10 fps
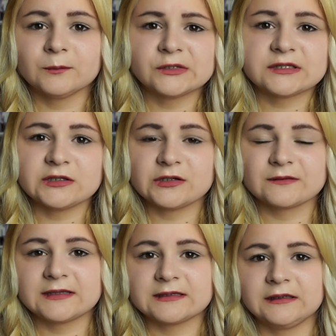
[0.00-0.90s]

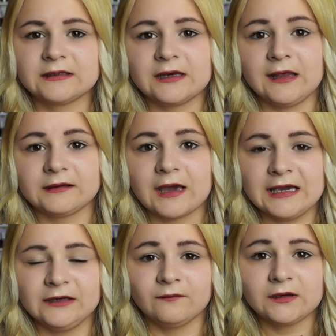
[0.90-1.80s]
beziehungsweise jeder lädt
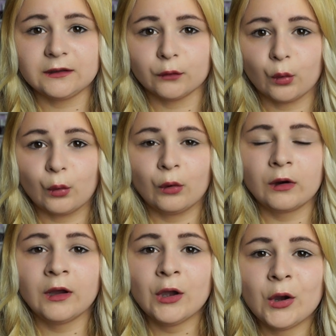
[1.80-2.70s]
ein Video hoch.